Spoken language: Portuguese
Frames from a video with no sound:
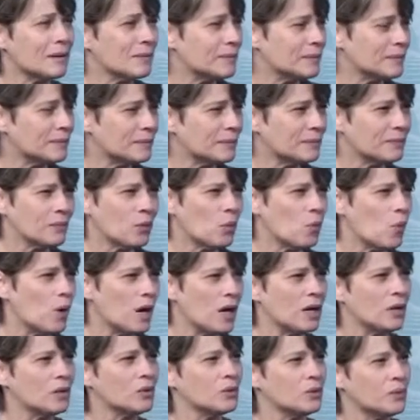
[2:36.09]
É um pouco
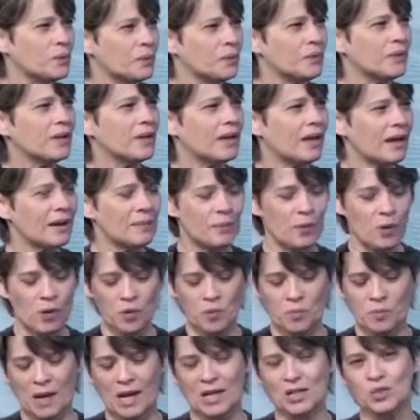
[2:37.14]
ano. mais de um ano. É, é
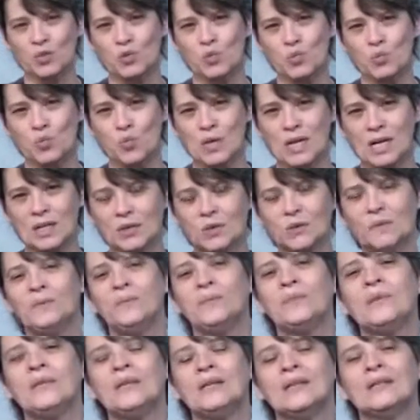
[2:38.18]
pouco mais mesmo. de um ano
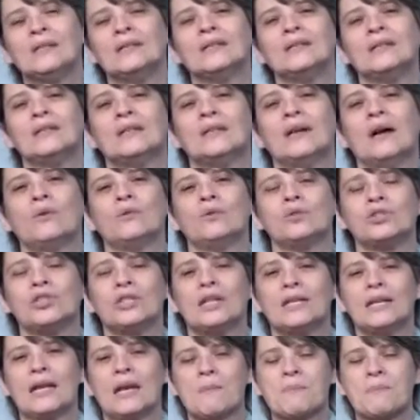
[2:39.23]
uh, onde
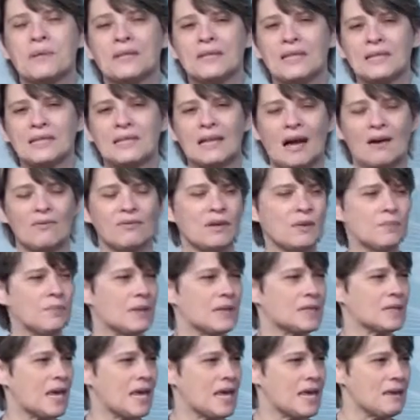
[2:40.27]
ele representava a
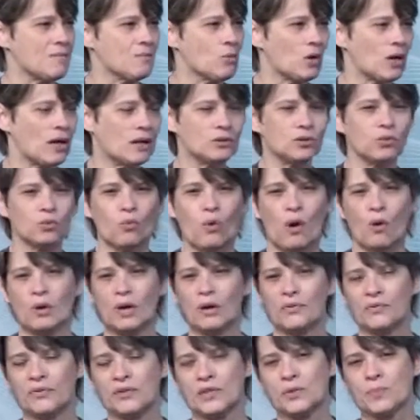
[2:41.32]
empresa Imola, do qual
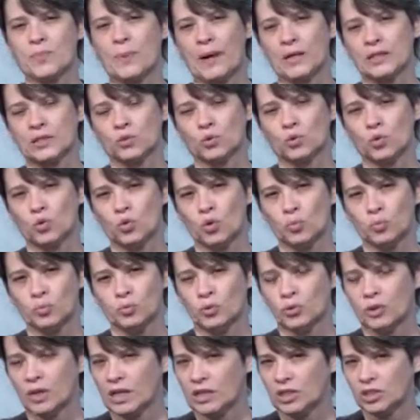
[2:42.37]
Isso. ele fez parte do grupo
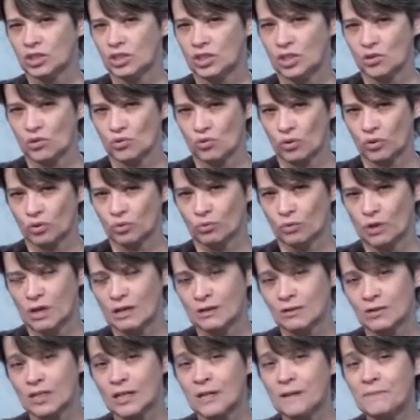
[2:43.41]
durante 18
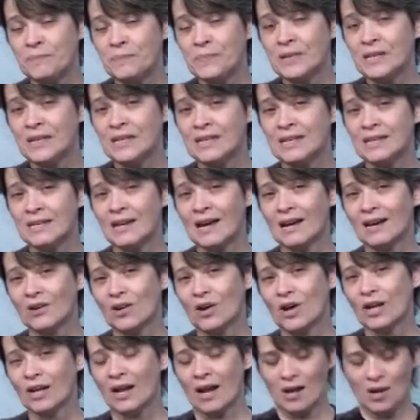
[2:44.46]
anos. E
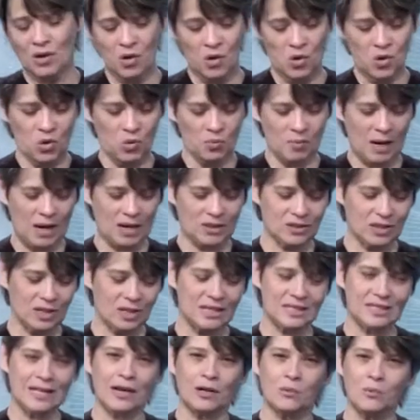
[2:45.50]
agora o Márcio ele
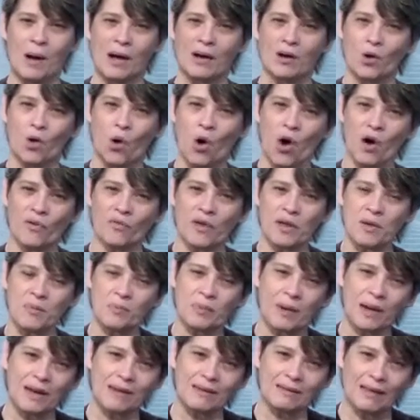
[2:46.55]
está numa nova
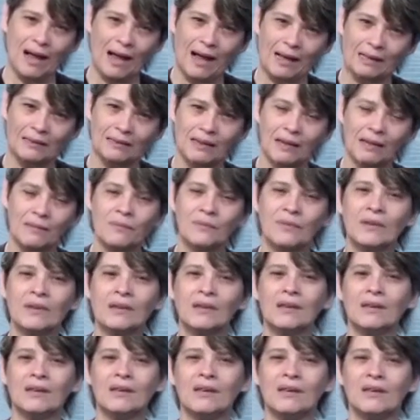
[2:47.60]
empreitada
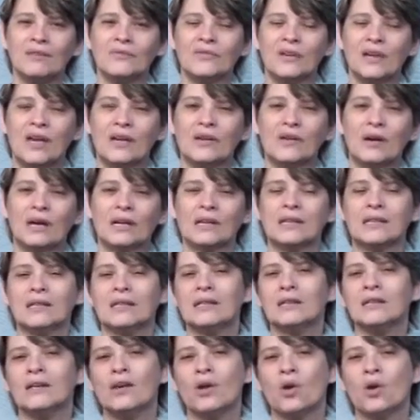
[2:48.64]
e veio aqui